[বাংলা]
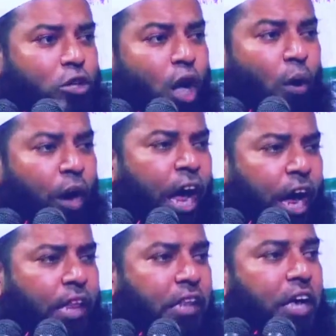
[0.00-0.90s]

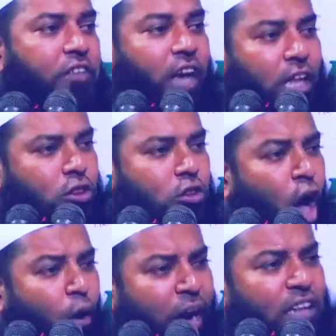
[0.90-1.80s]
তৌহিদ যে
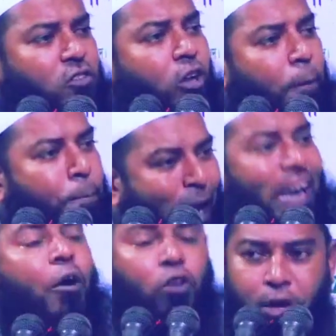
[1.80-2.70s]
তৌহিদ ছিল
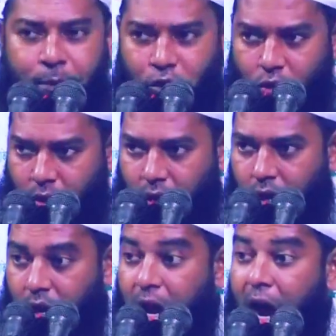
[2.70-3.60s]
ফেরাউনের ভিতরে
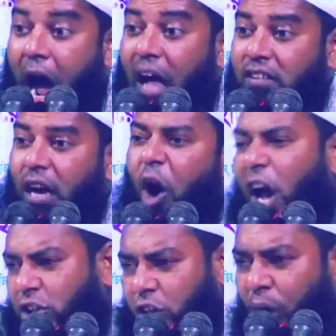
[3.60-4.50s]
আছে
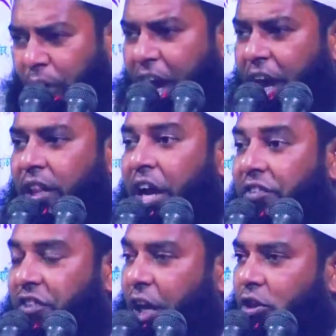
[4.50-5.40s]
ওই তৌহিদ
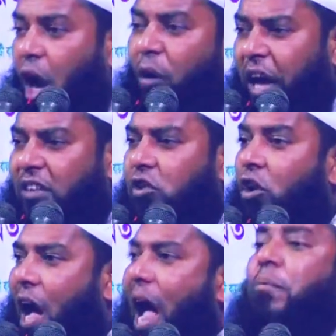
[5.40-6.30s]
যেই তৌহিদ ছিল
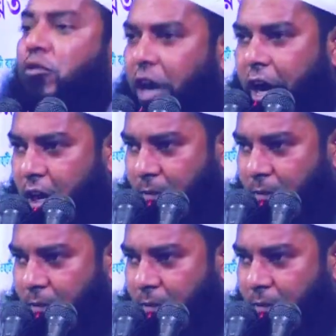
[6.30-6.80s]
আবু জেহেলের